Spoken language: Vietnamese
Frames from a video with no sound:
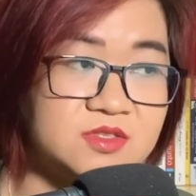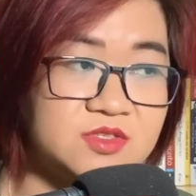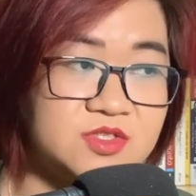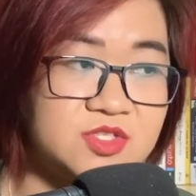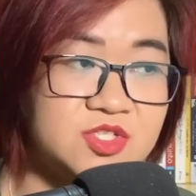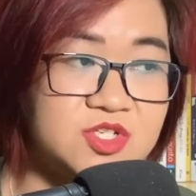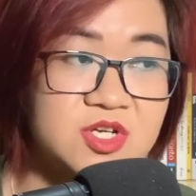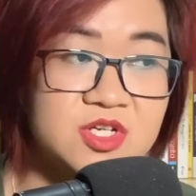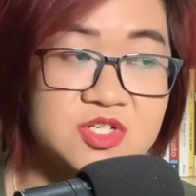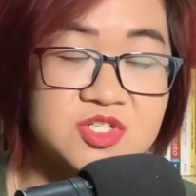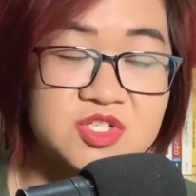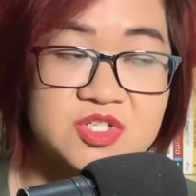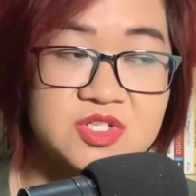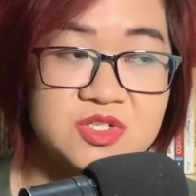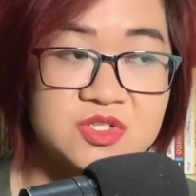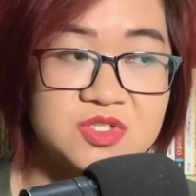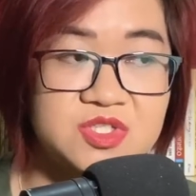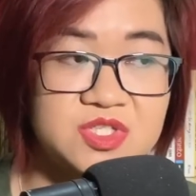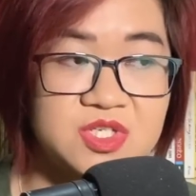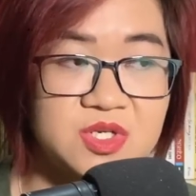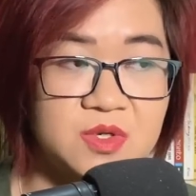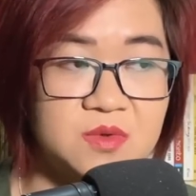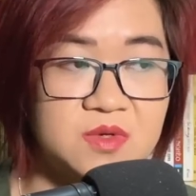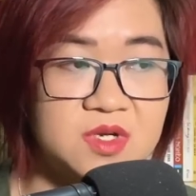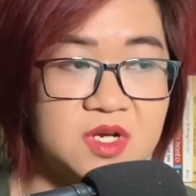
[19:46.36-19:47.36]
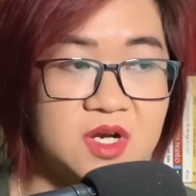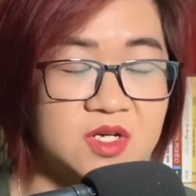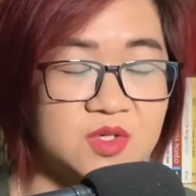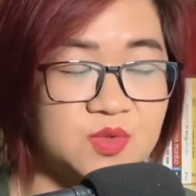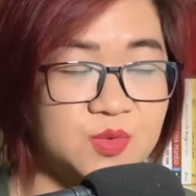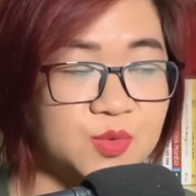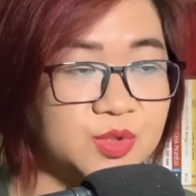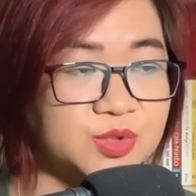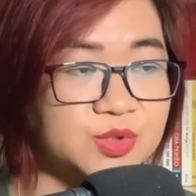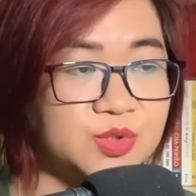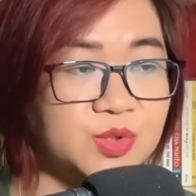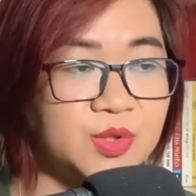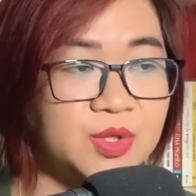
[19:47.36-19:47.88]
Trước sự giễu cợt
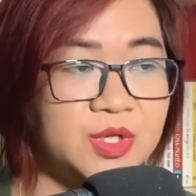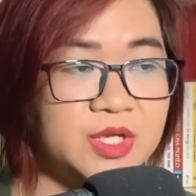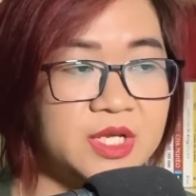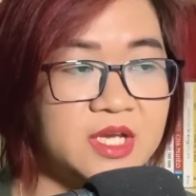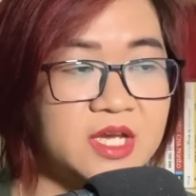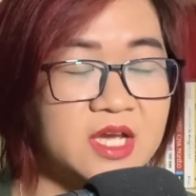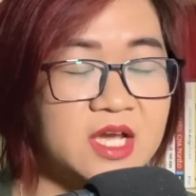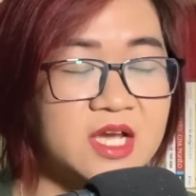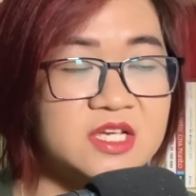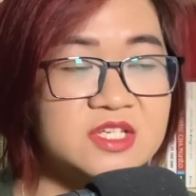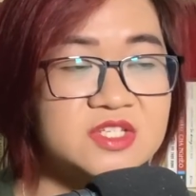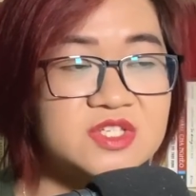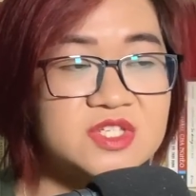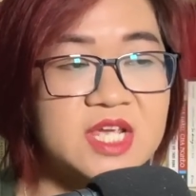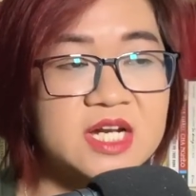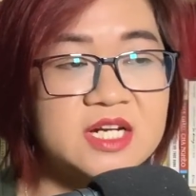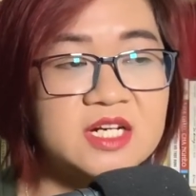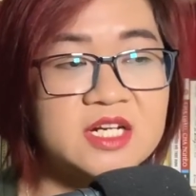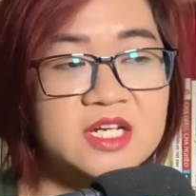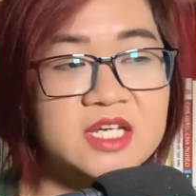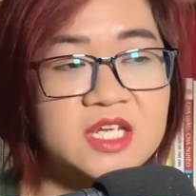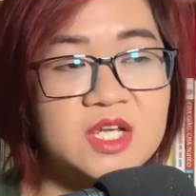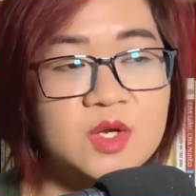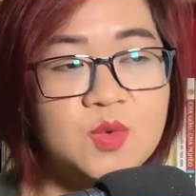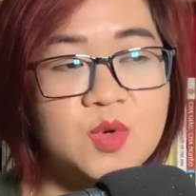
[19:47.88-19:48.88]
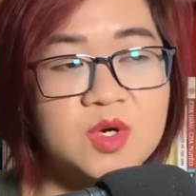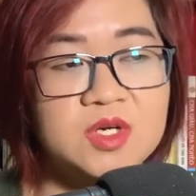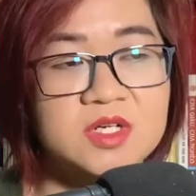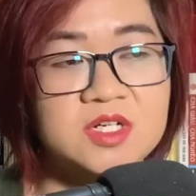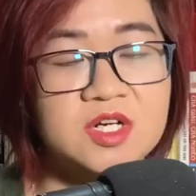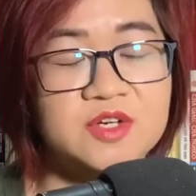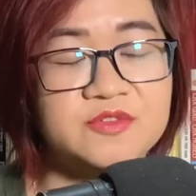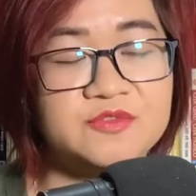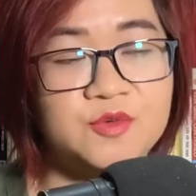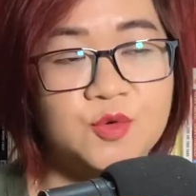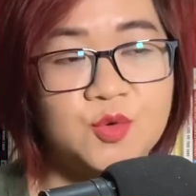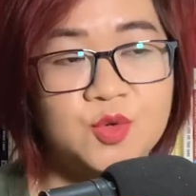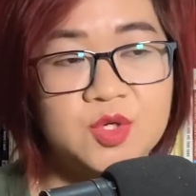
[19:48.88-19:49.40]
của tôi, sát khí của
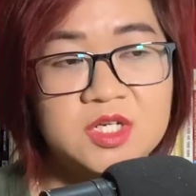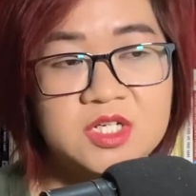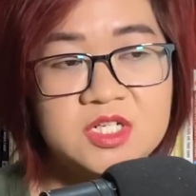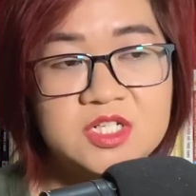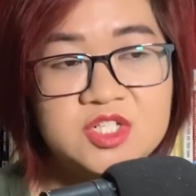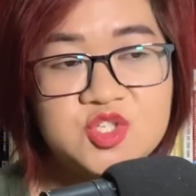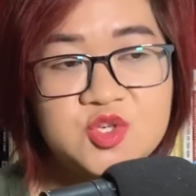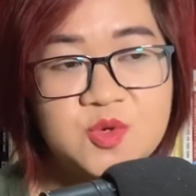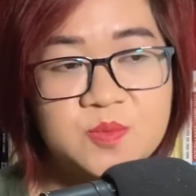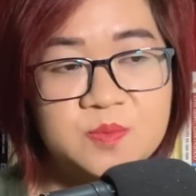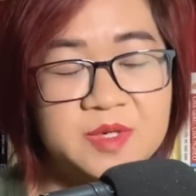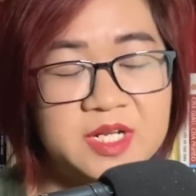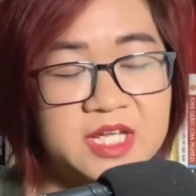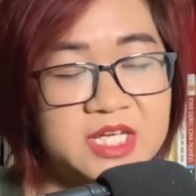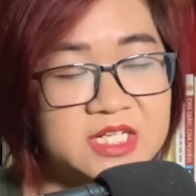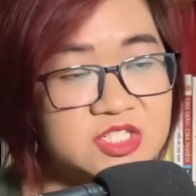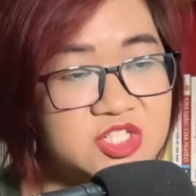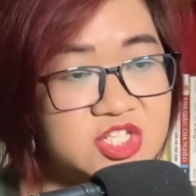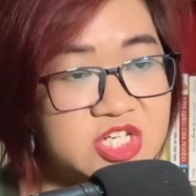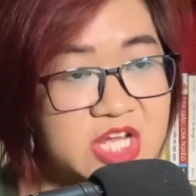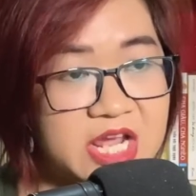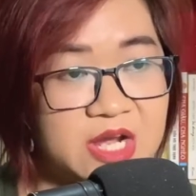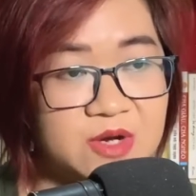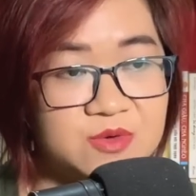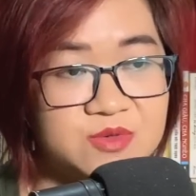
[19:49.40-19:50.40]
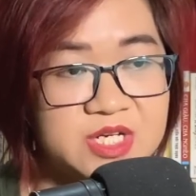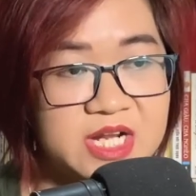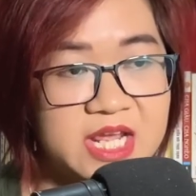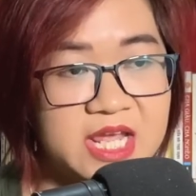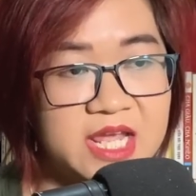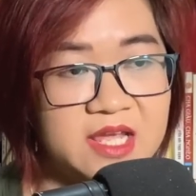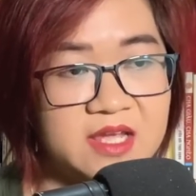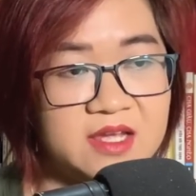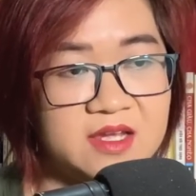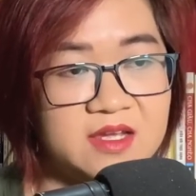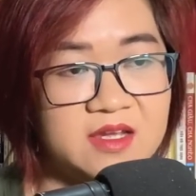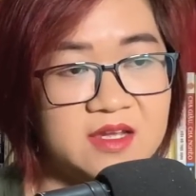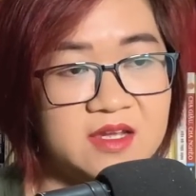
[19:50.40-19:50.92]
người phụ nữ trung niên trào
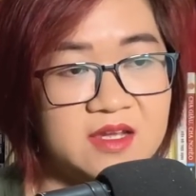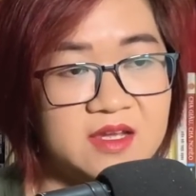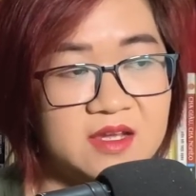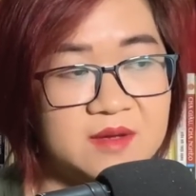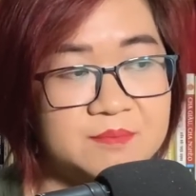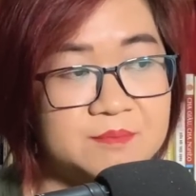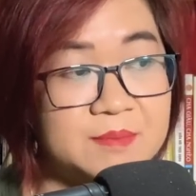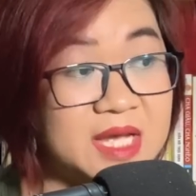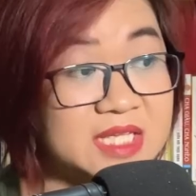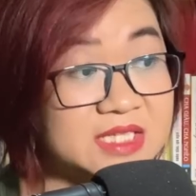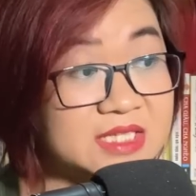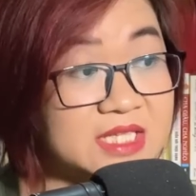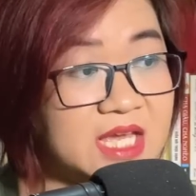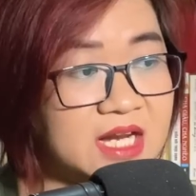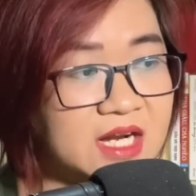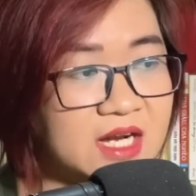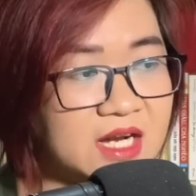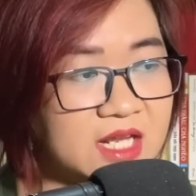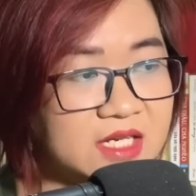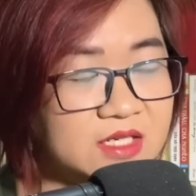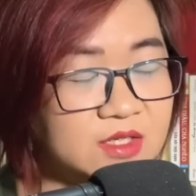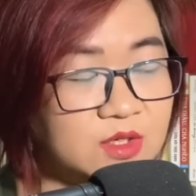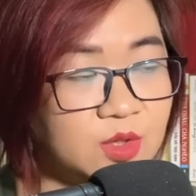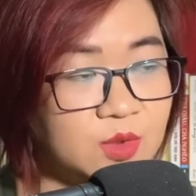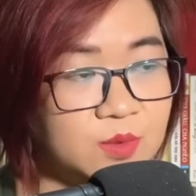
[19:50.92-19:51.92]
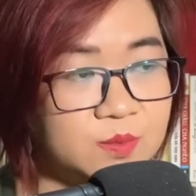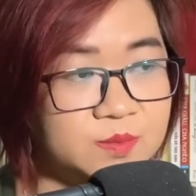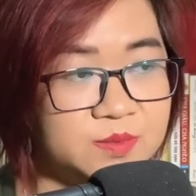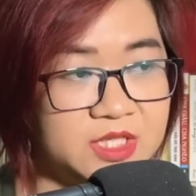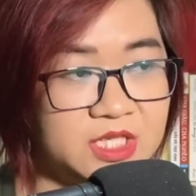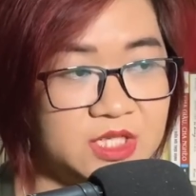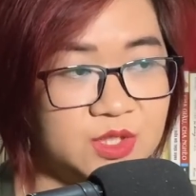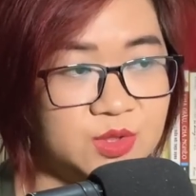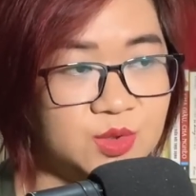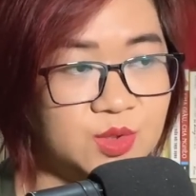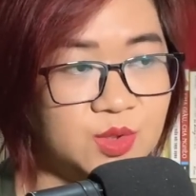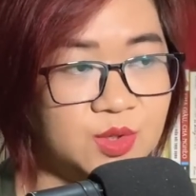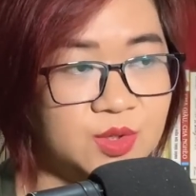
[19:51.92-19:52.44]
ra. Bà ta lạnh lùng
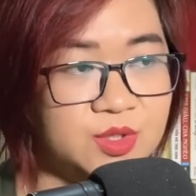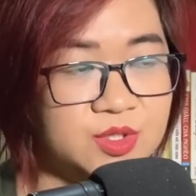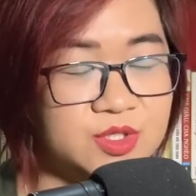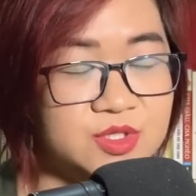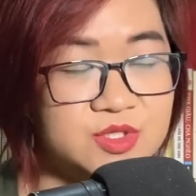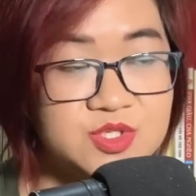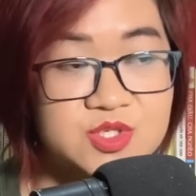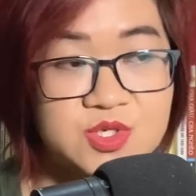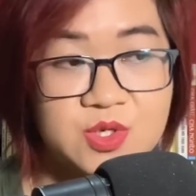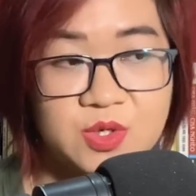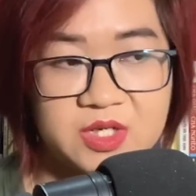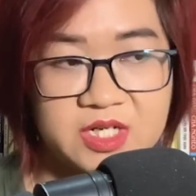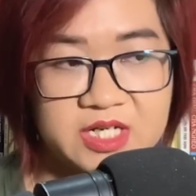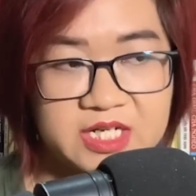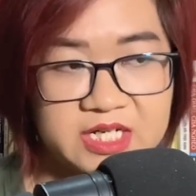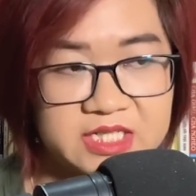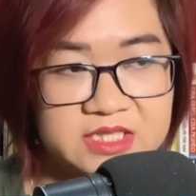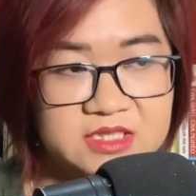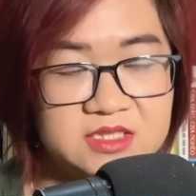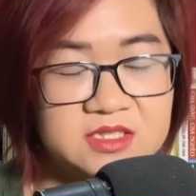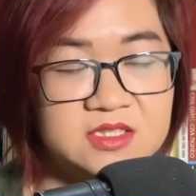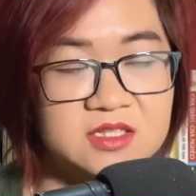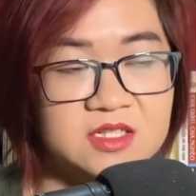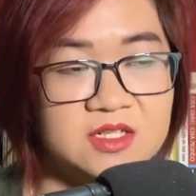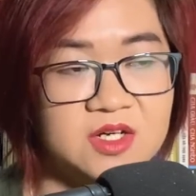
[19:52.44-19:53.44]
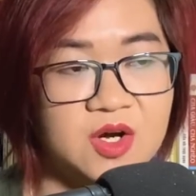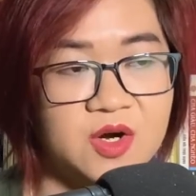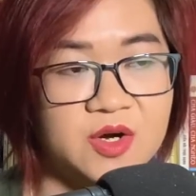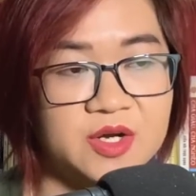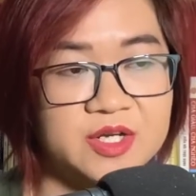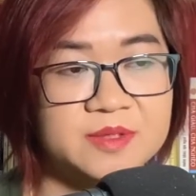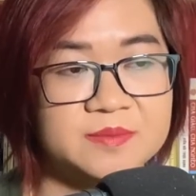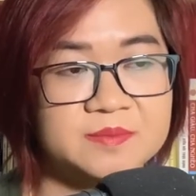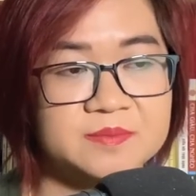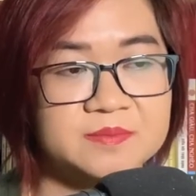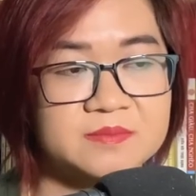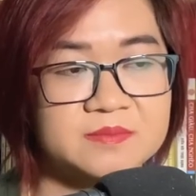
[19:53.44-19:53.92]
nhìn tôi rồi khinh thường hỏi.